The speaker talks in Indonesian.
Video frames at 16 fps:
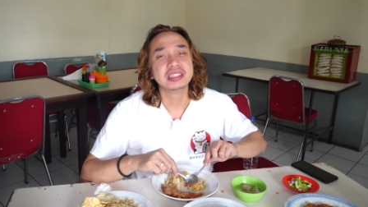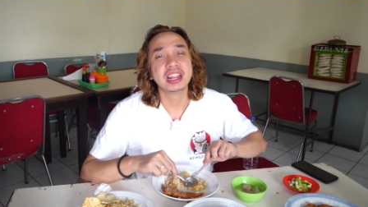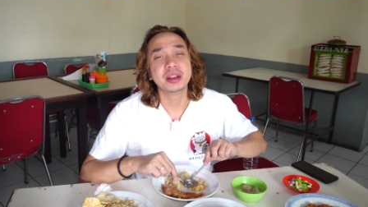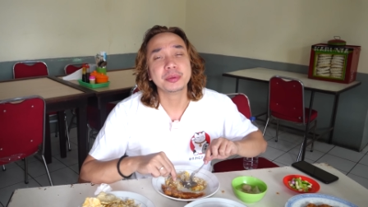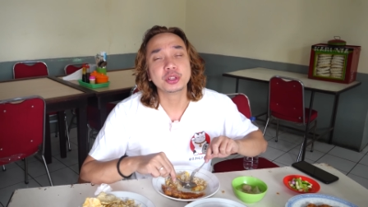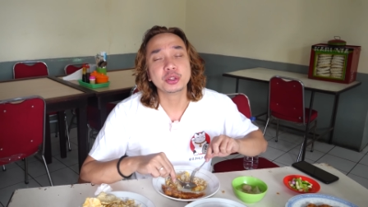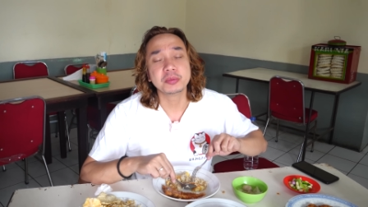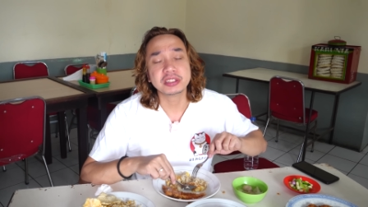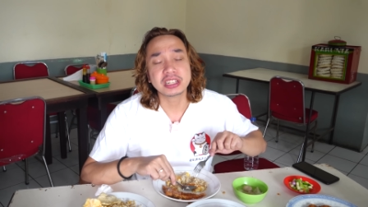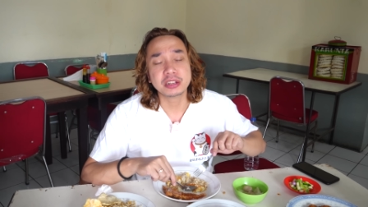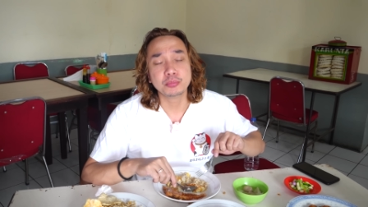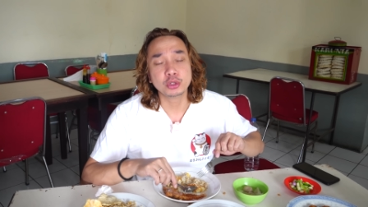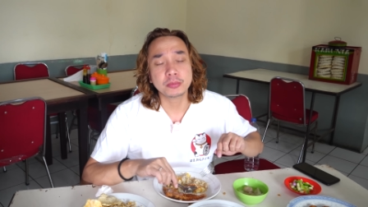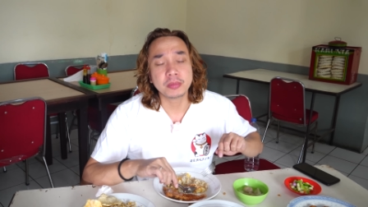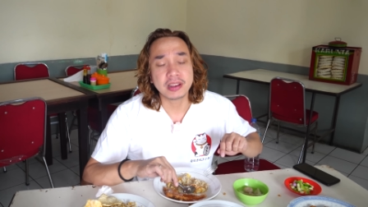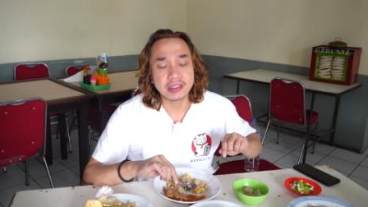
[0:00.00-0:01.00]
Dan itu masih
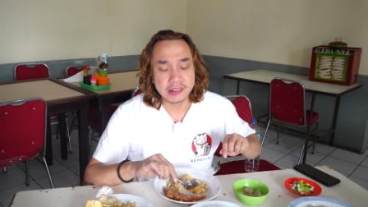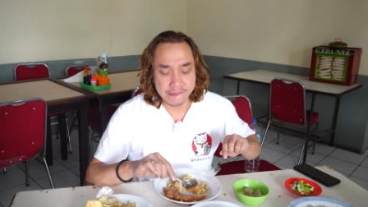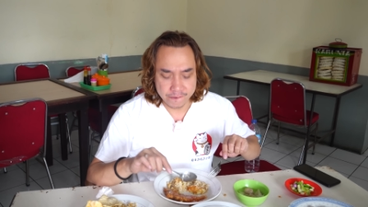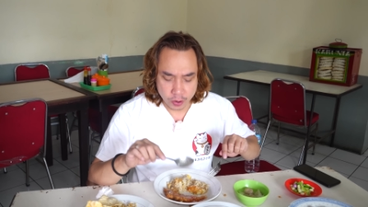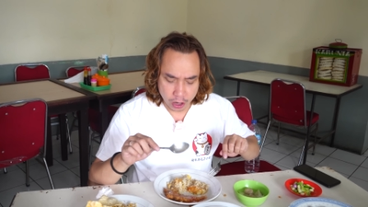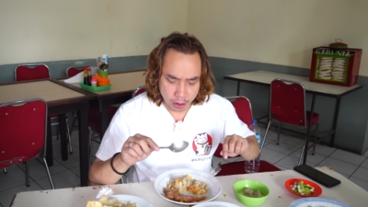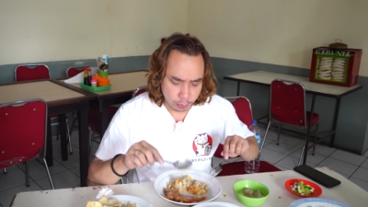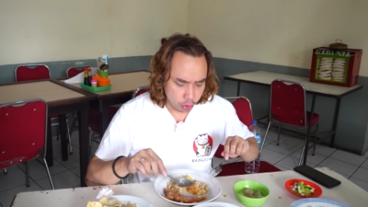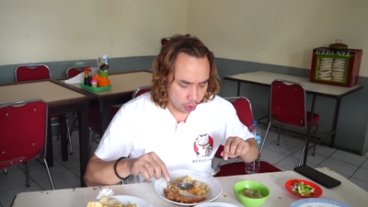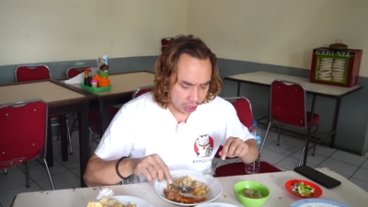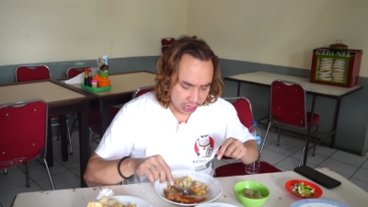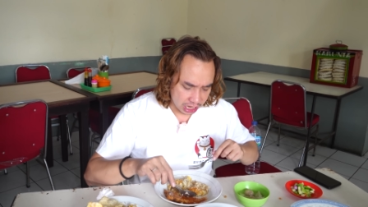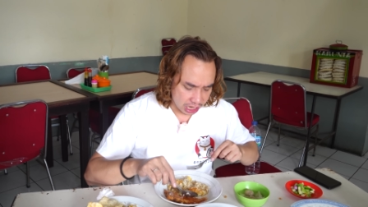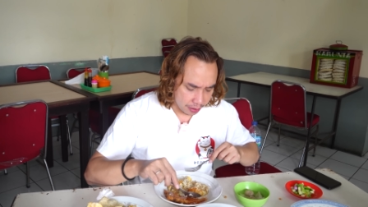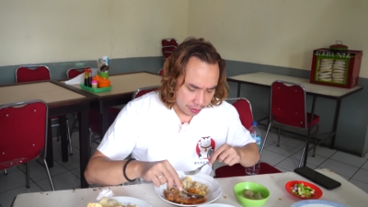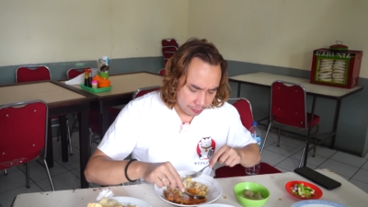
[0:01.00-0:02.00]
lembut banget. Wah,
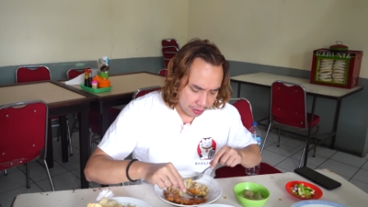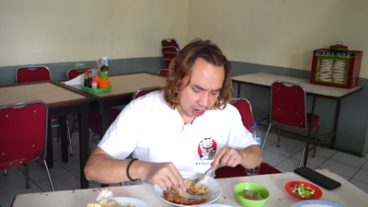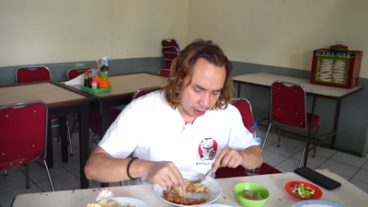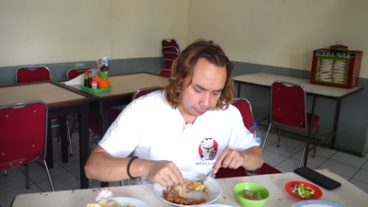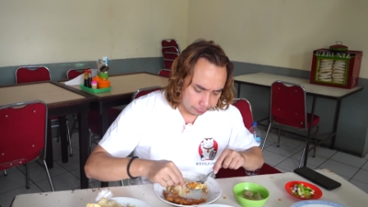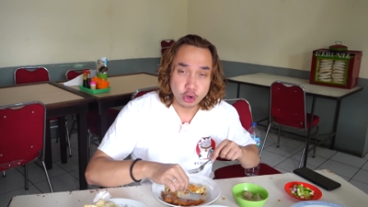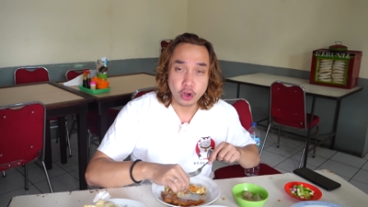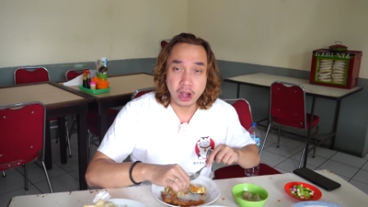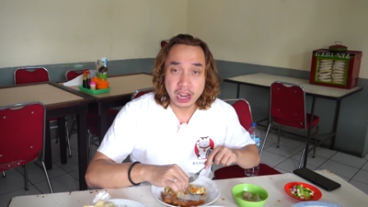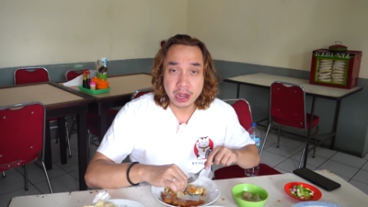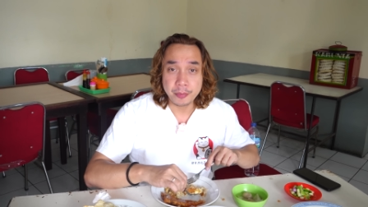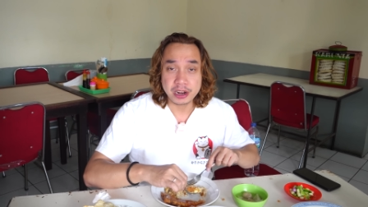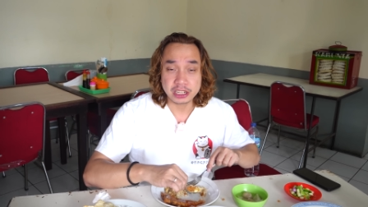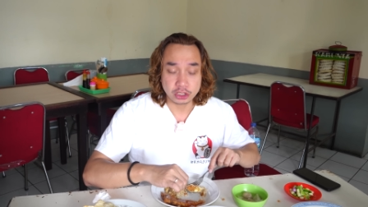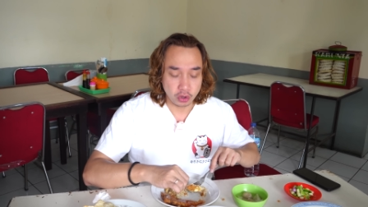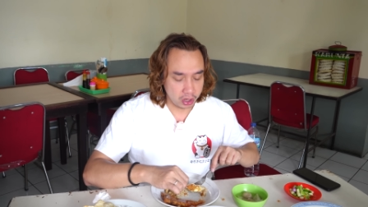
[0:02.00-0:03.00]
puyongnya enak banget parah. Puyongnya
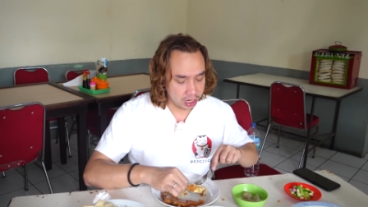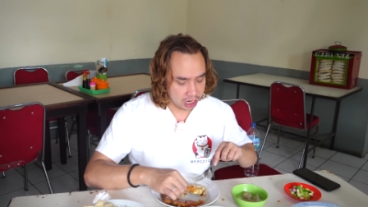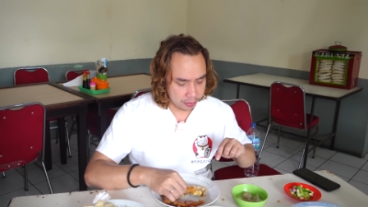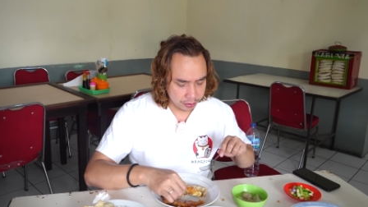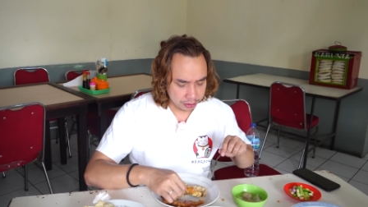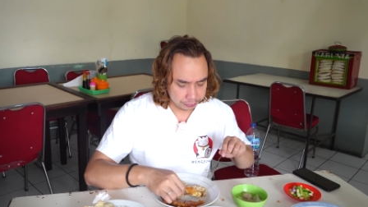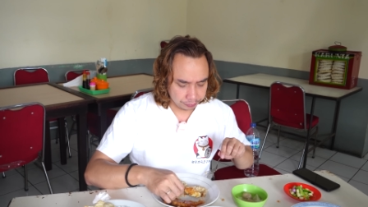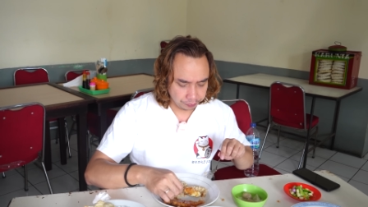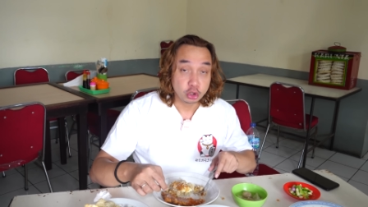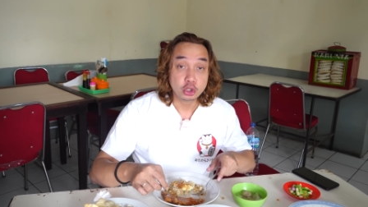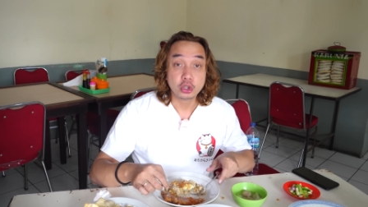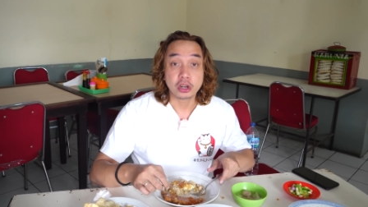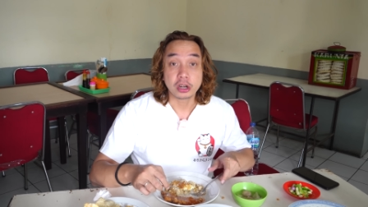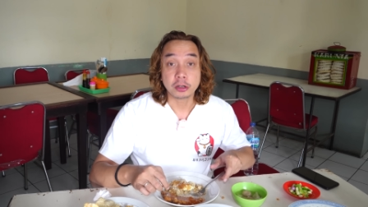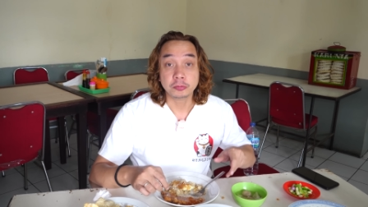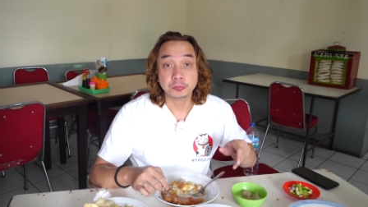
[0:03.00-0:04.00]
mana si gorengnya enak banget.
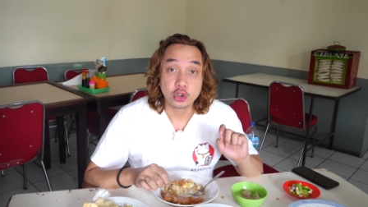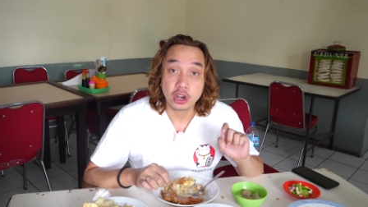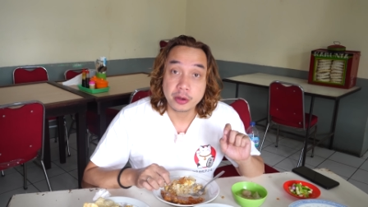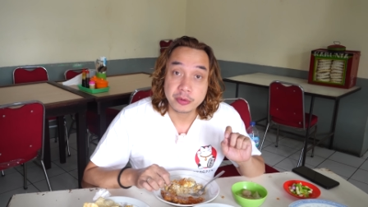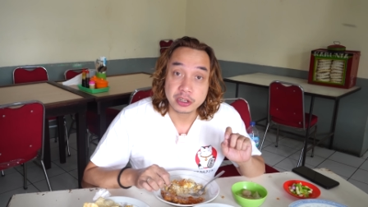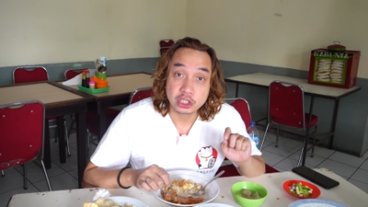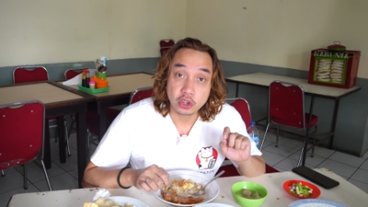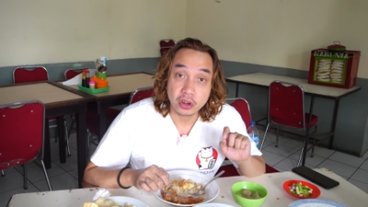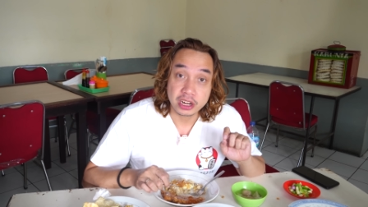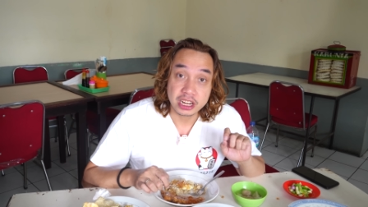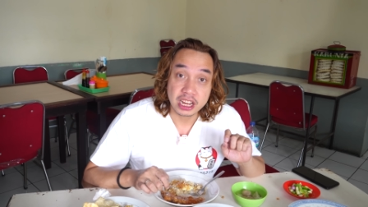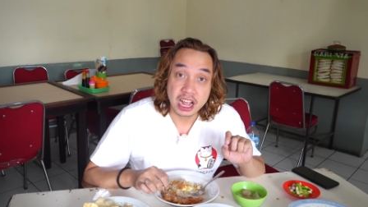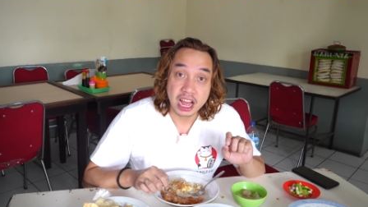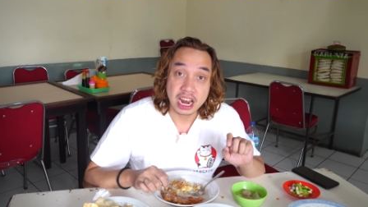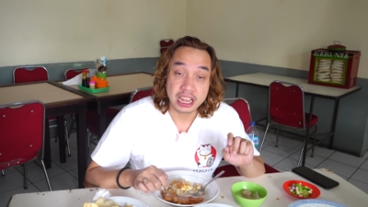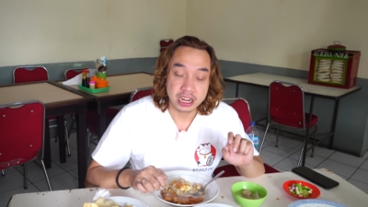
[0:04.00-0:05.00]
Jujur, mana nasi
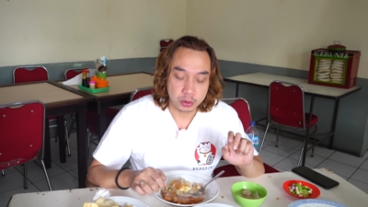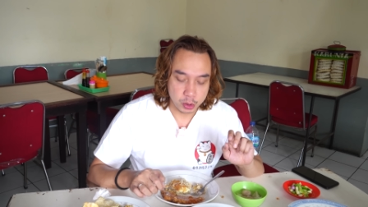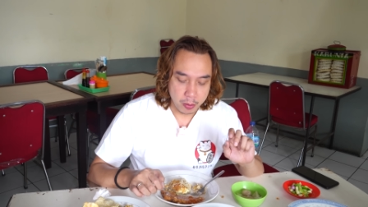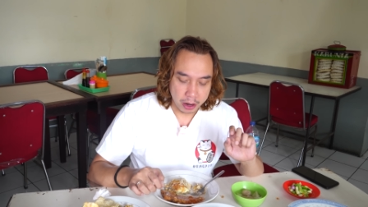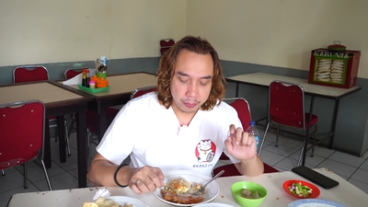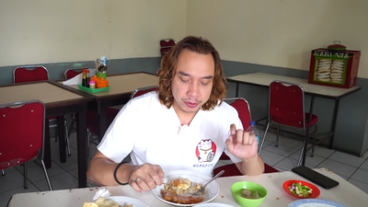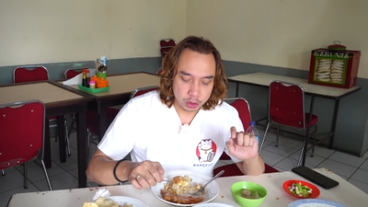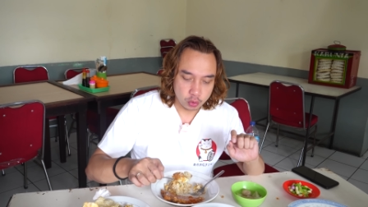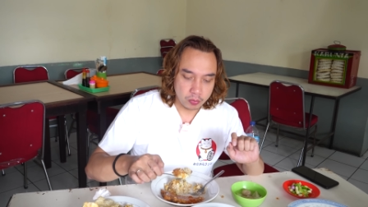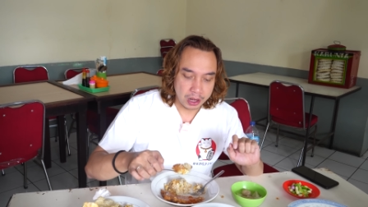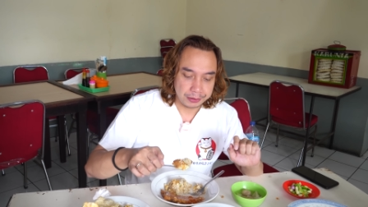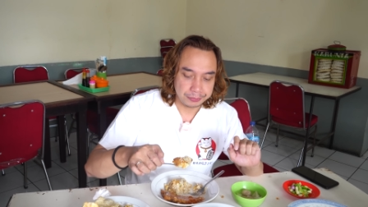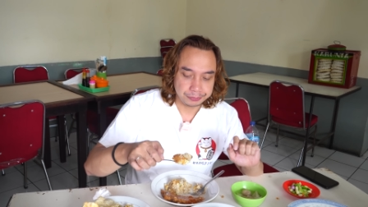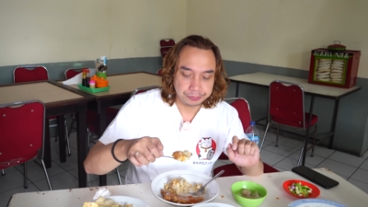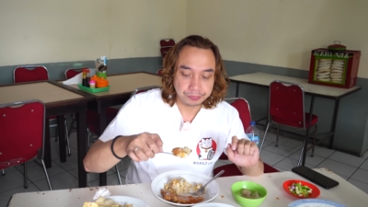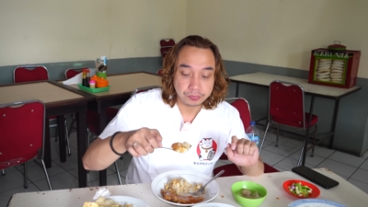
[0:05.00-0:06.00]
gorengnya ngalahin si bakmi cumbas.